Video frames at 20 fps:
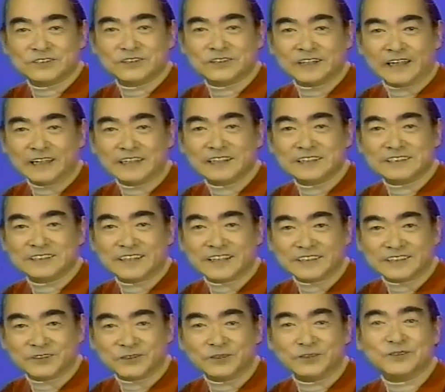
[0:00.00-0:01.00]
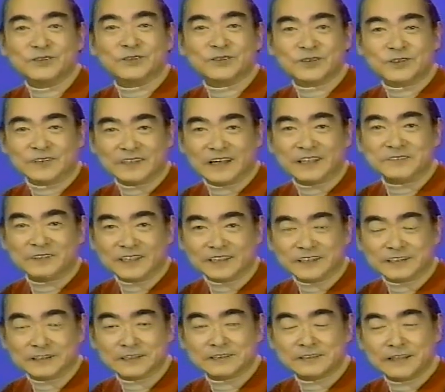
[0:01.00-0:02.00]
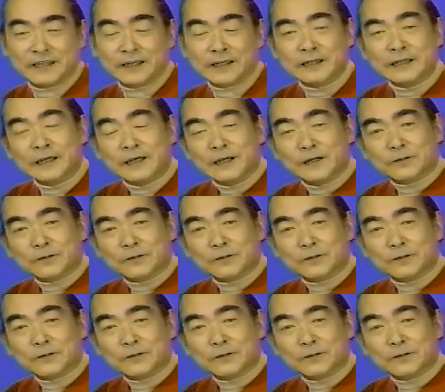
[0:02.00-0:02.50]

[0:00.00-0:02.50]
リスの大活劇ということになるわけですね